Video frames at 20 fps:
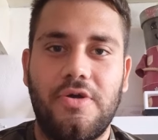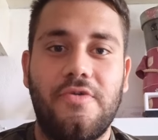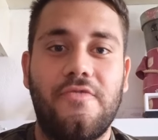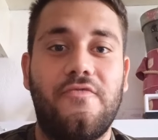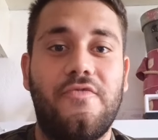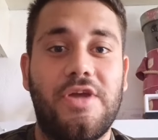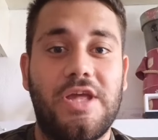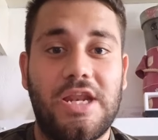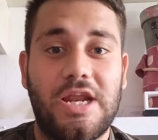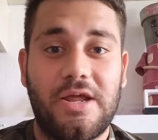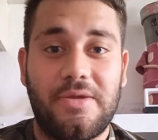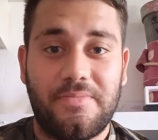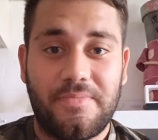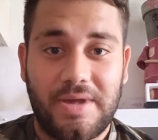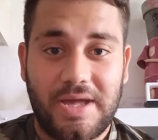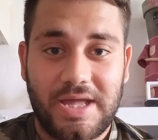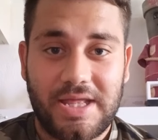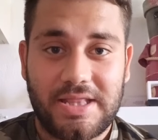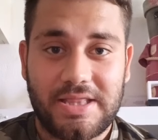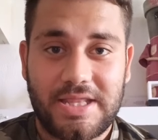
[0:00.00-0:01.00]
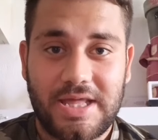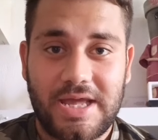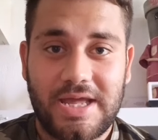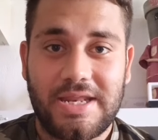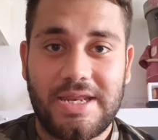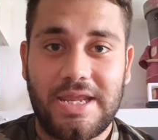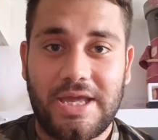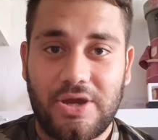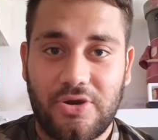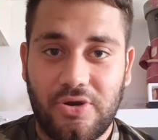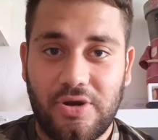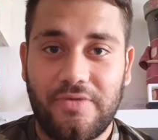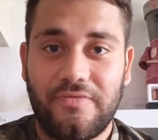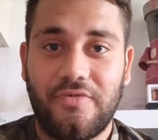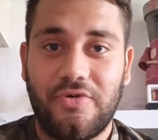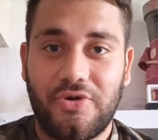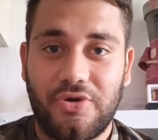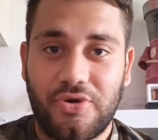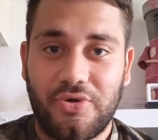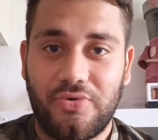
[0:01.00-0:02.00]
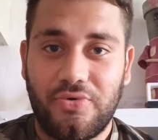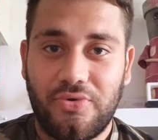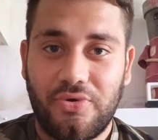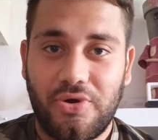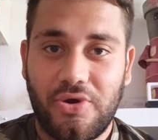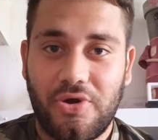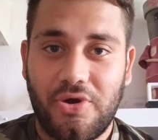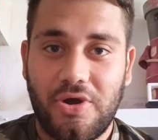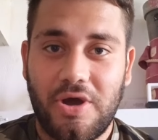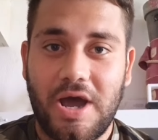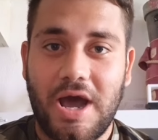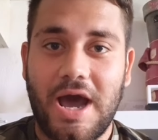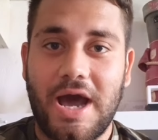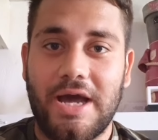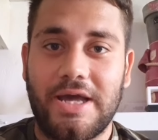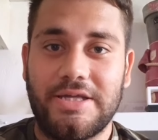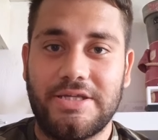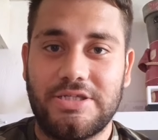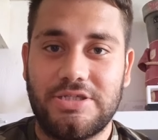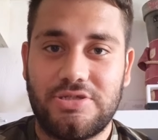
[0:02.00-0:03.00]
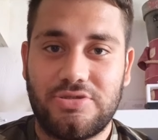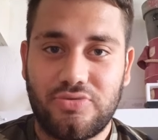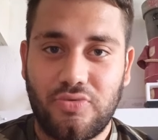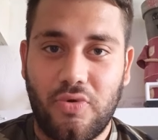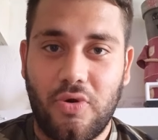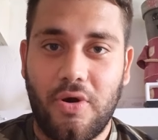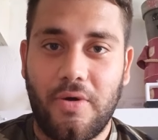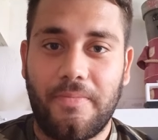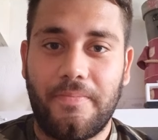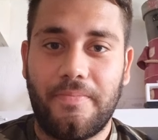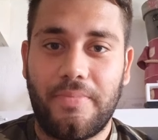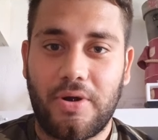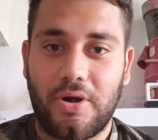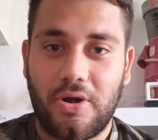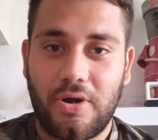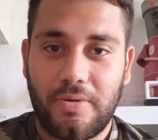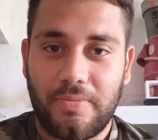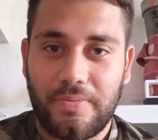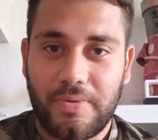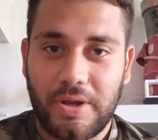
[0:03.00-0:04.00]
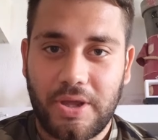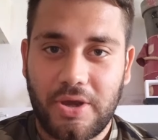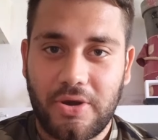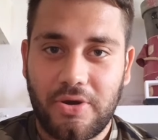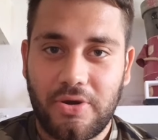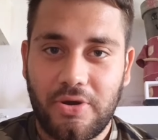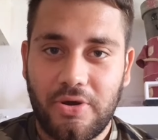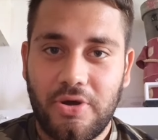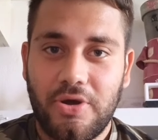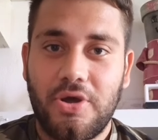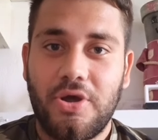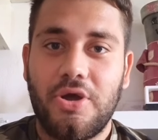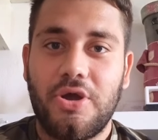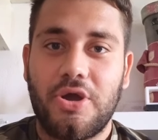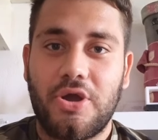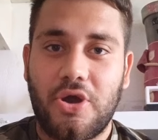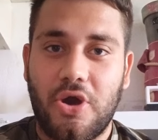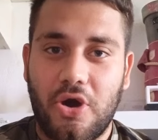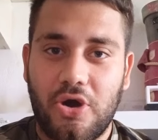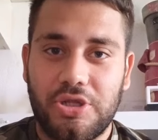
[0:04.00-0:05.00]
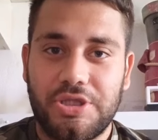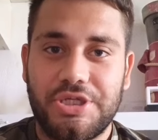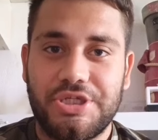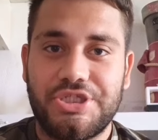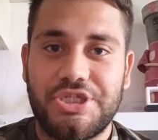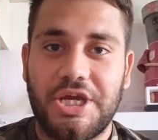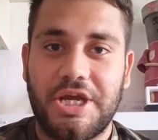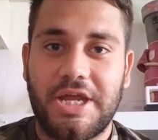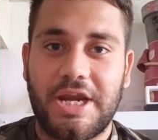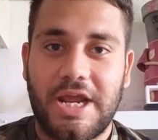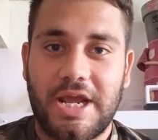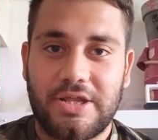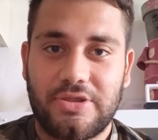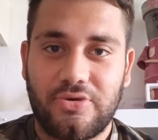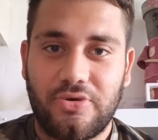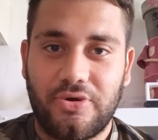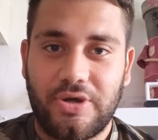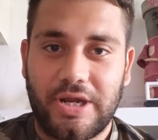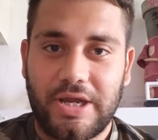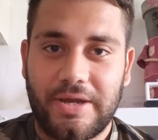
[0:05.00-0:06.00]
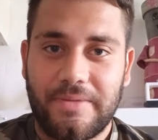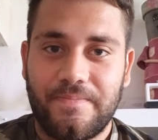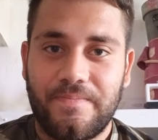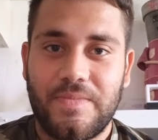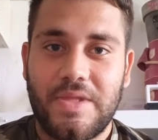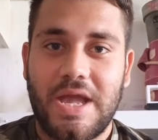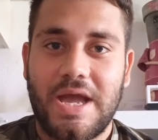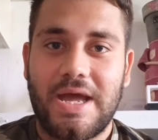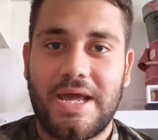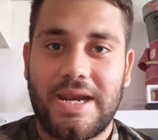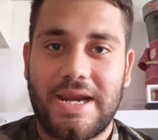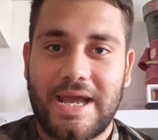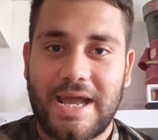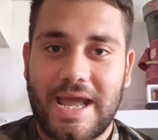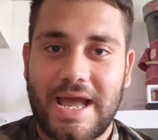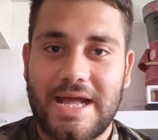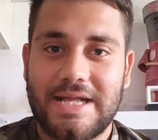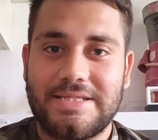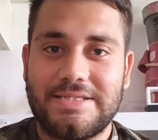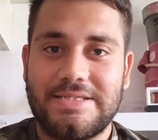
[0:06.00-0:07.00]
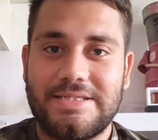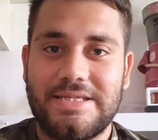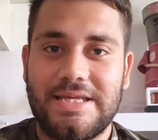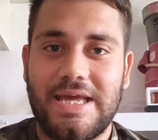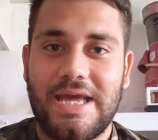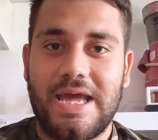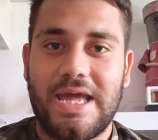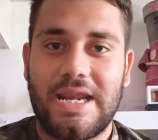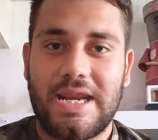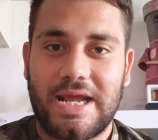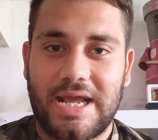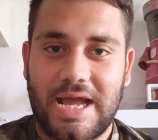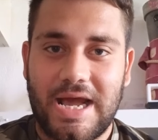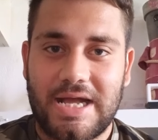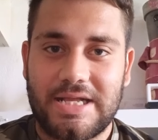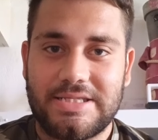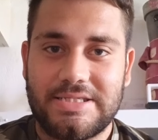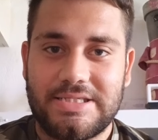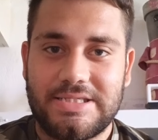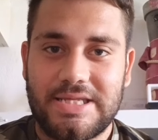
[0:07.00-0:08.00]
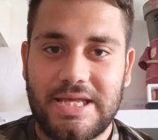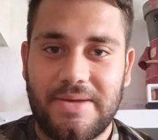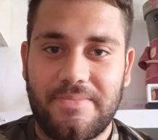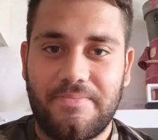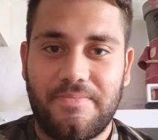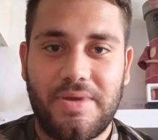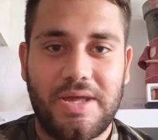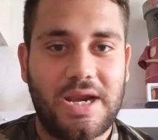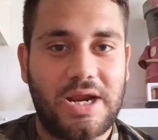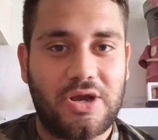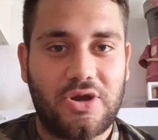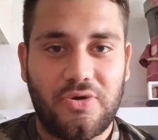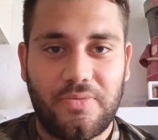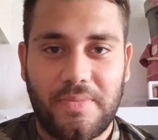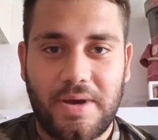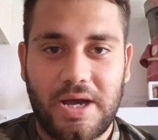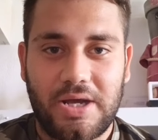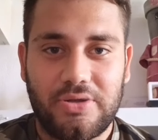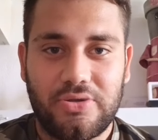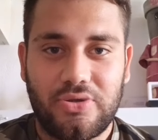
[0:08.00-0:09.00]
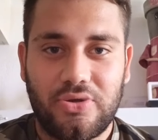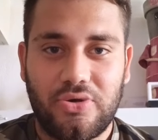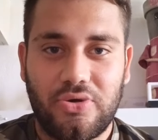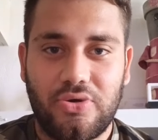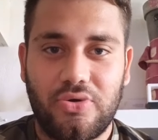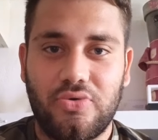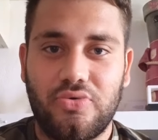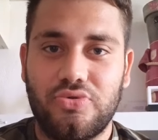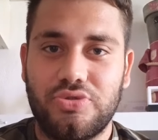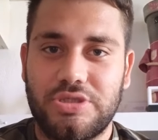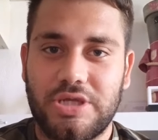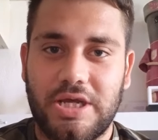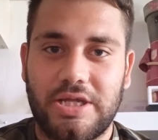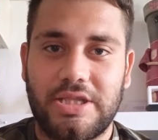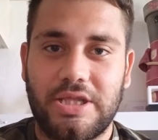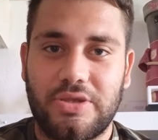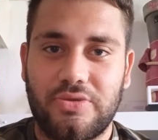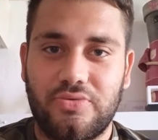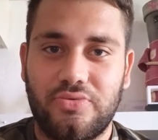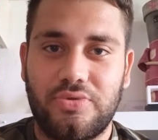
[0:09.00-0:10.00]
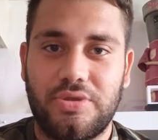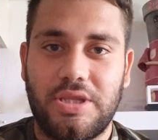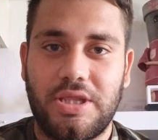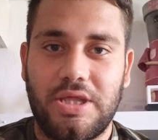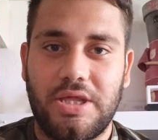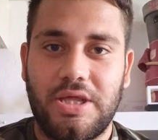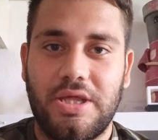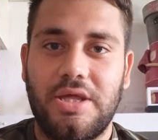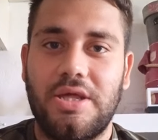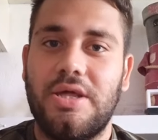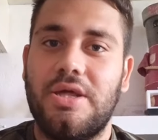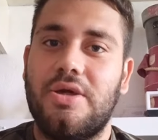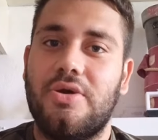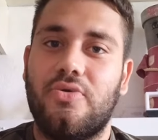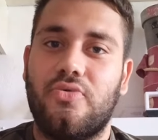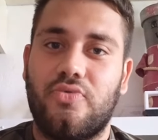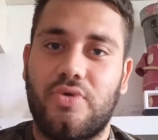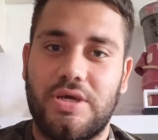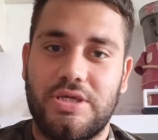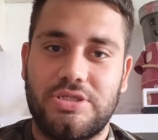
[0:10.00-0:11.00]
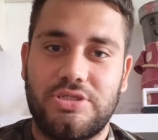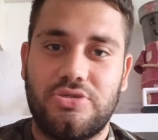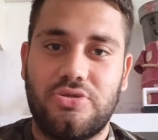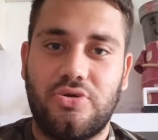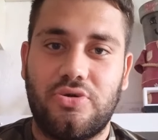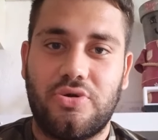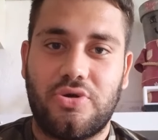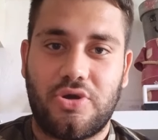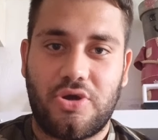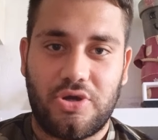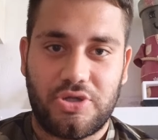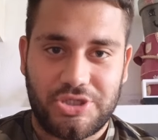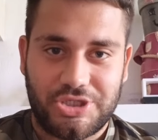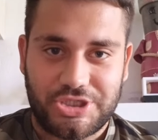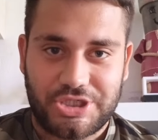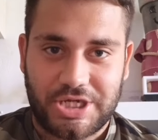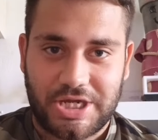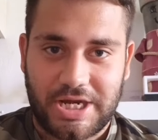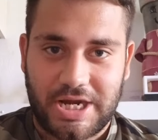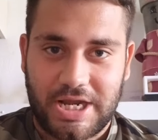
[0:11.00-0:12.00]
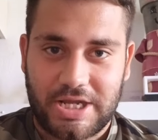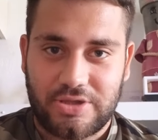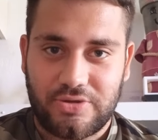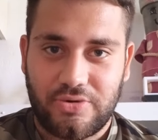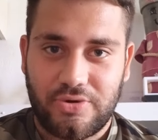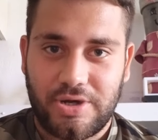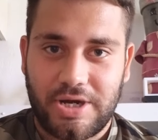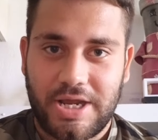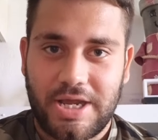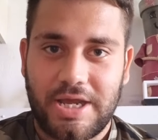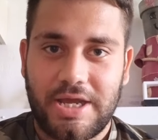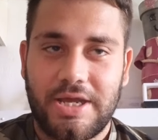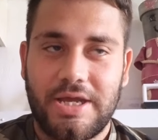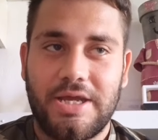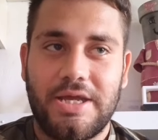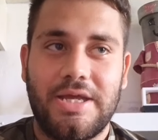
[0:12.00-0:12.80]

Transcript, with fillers: Finalmente Nico Livorno 1 ha il suo proprio codice creatore. Ragazzi e ragazze, mi raccomando, usate tutti questo codice creatore